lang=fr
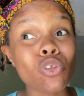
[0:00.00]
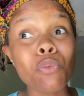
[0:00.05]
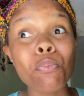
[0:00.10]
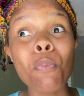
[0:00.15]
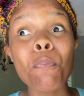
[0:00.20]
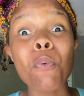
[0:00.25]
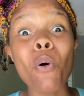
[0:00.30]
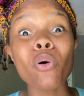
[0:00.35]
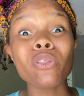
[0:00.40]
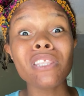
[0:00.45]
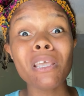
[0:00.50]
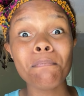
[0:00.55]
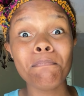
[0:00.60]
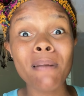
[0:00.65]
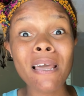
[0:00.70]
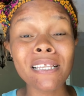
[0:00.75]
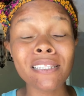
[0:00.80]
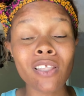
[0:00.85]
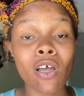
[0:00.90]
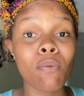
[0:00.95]
pour porter
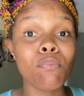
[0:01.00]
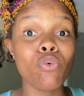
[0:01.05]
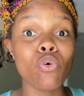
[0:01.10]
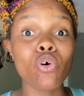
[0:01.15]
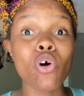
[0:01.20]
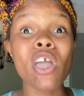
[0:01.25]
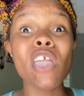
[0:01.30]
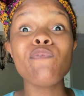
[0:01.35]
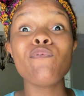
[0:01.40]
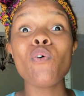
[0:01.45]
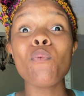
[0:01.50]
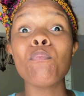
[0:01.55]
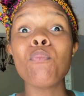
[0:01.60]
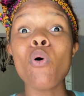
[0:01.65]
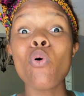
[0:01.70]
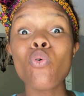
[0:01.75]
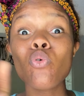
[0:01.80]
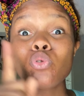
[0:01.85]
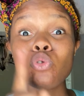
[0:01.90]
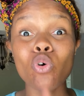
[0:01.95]
plainte à un hein, blogueur, il faut
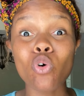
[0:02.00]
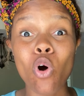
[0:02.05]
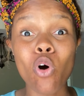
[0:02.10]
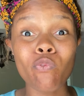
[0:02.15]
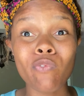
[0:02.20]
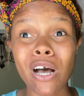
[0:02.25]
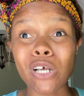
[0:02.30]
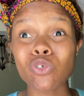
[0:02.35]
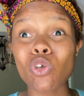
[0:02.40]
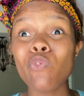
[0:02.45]
beaucoup de conventions,